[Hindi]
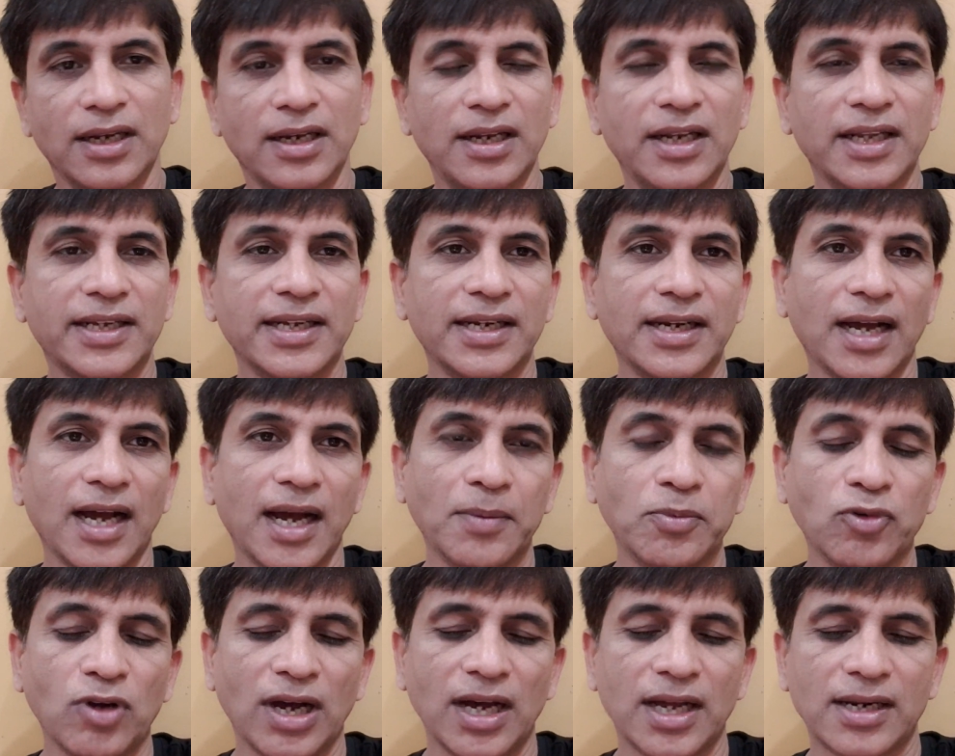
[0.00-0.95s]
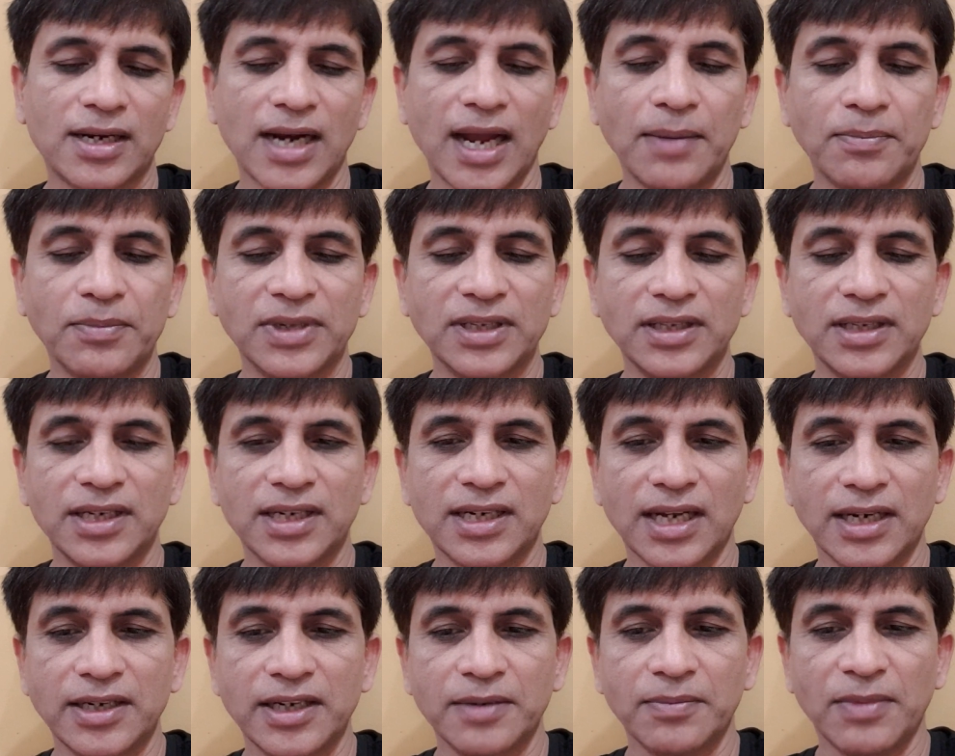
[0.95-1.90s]
लेकिन अब वहाँ राम मंदिर
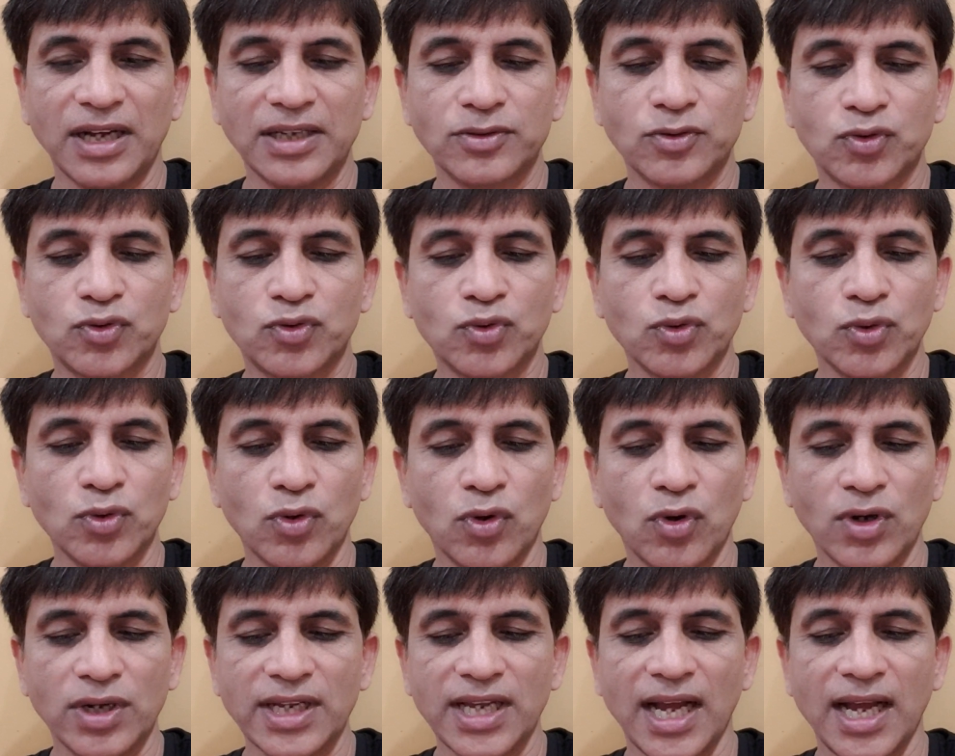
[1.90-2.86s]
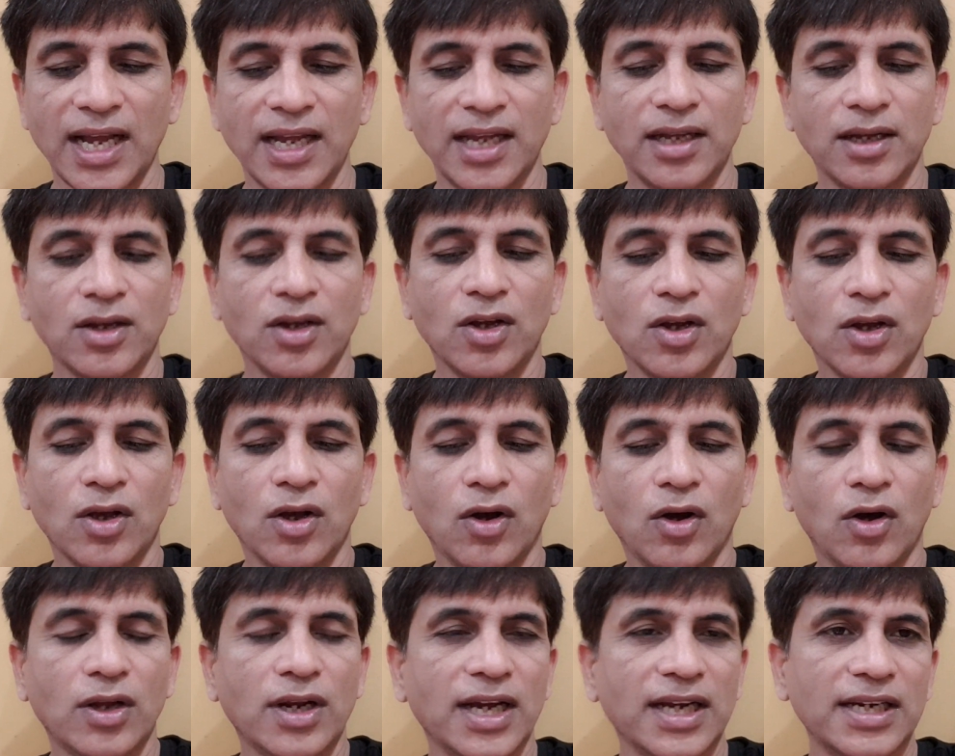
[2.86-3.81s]
का निर्माण शुरू हो गया है
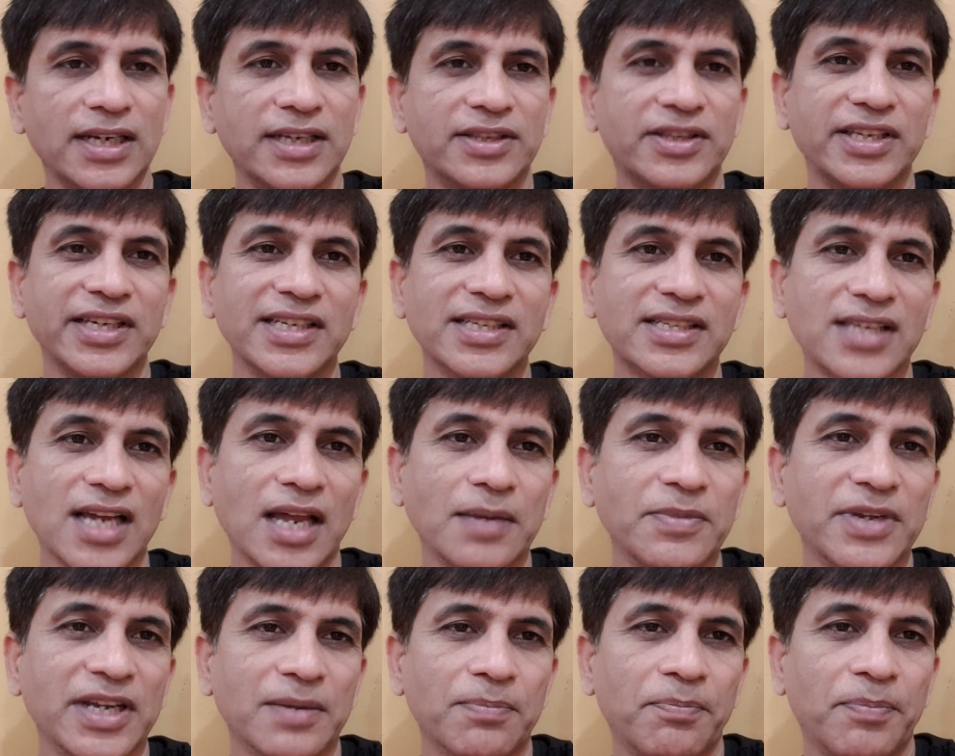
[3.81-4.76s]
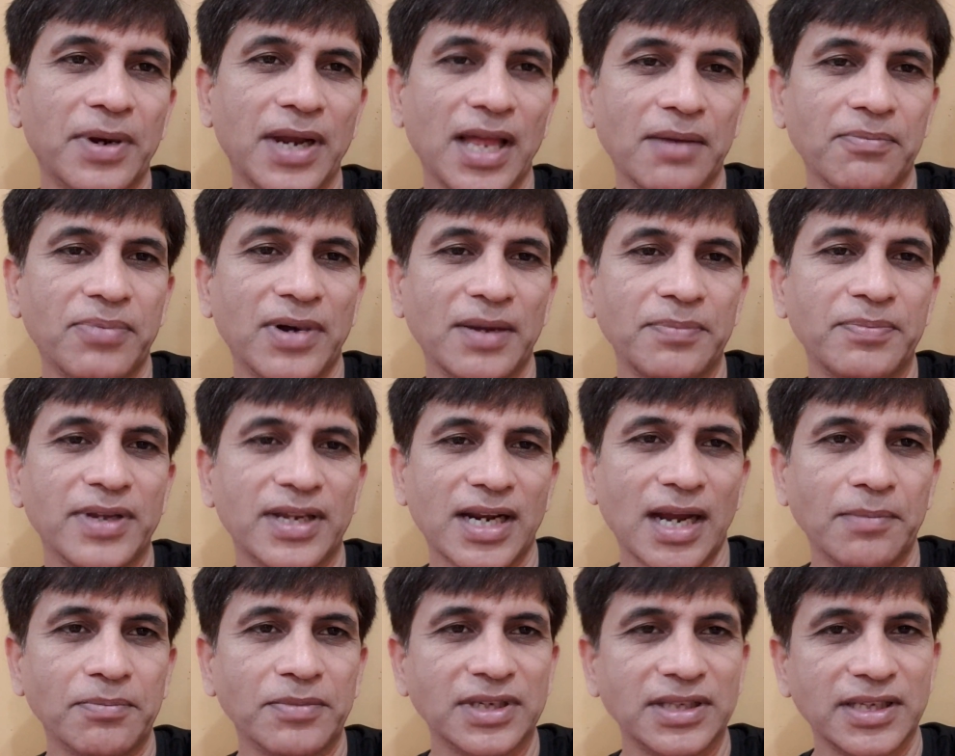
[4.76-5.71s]
और अगले तीन साल में एक बड़ा भव्य
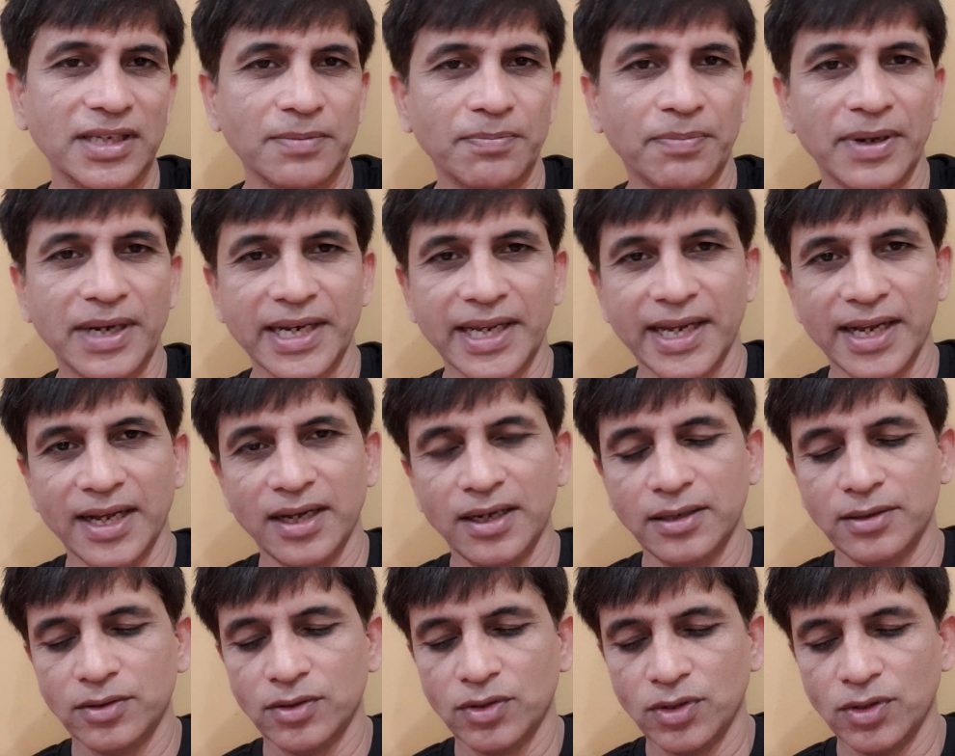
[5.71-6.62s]
राम मंदिर बनेगा